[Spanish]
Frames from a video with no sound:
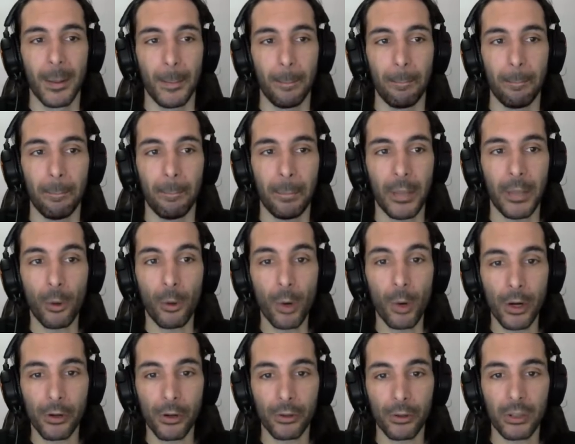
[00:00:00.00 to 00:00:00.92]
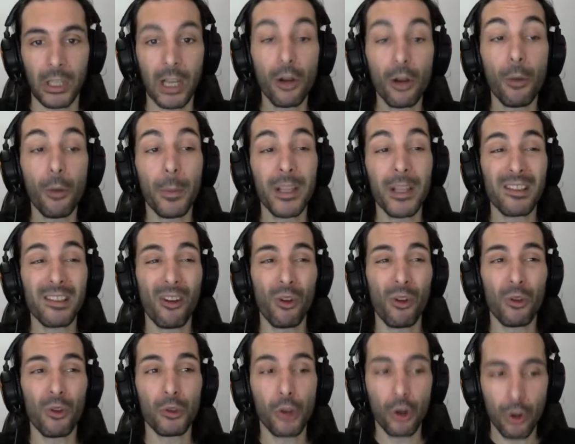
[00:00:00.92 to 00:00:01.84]
Pero bueno, tengo
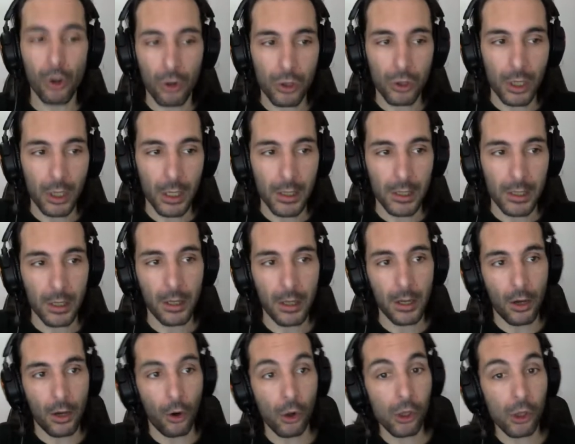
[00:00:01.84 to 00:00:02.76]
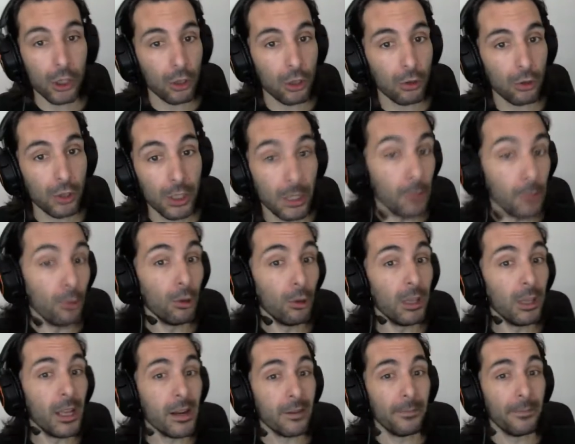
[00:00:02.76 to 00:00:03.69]
pensado dos cosas. Eh, otro City
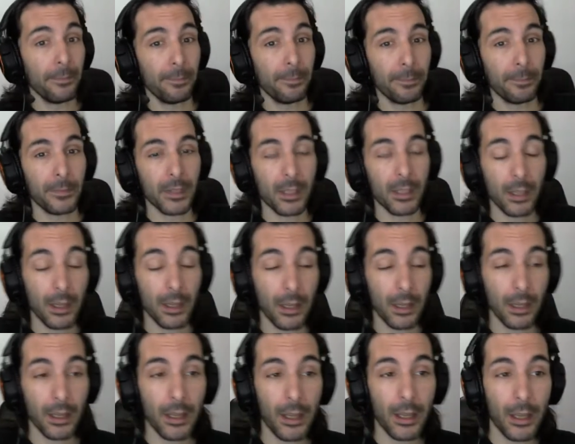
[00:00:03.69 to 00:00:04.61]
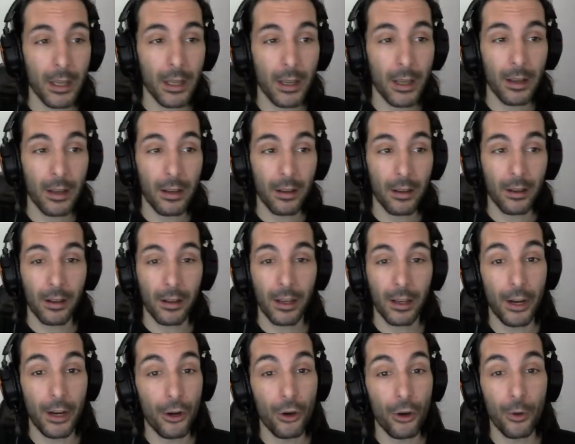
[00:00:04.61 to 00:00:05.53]
Builder eh,
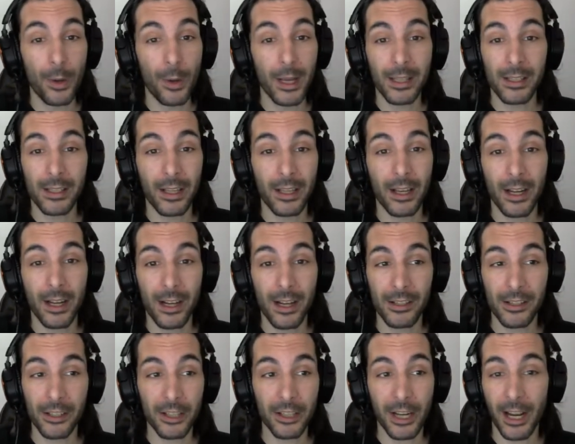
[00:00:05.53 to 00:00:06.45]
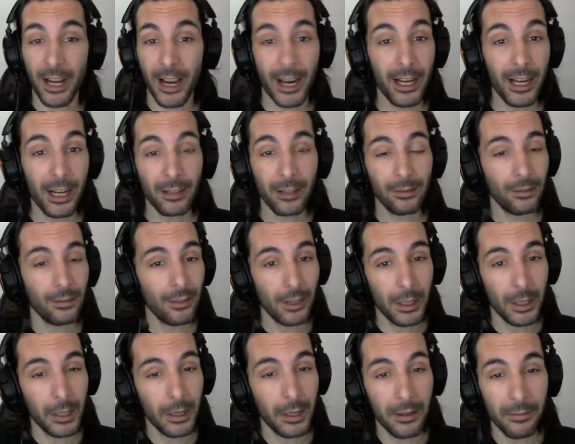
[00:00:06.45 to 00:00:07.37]
que no va a ser el City Skyline. Skyland
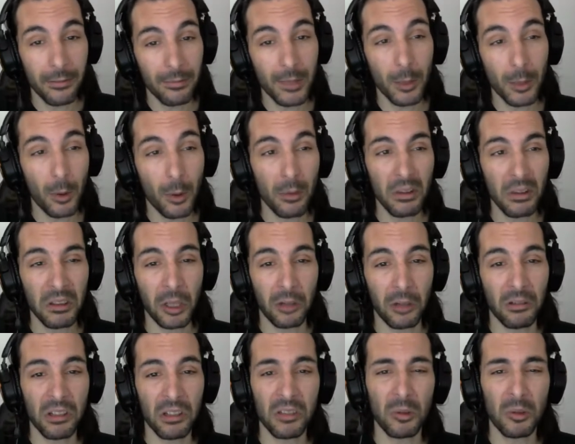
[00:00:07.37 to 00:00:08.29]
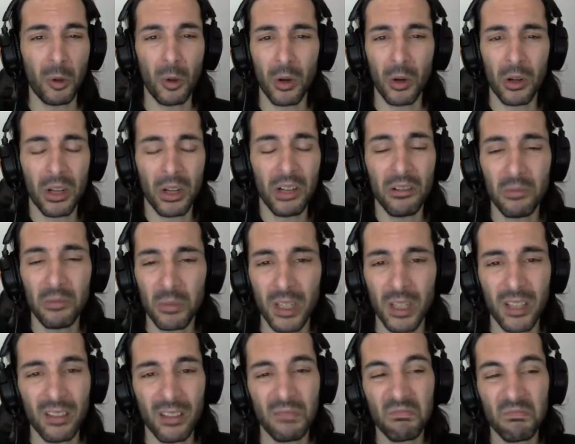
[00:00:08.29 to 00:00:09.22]
eh, de momento es un juego que no me...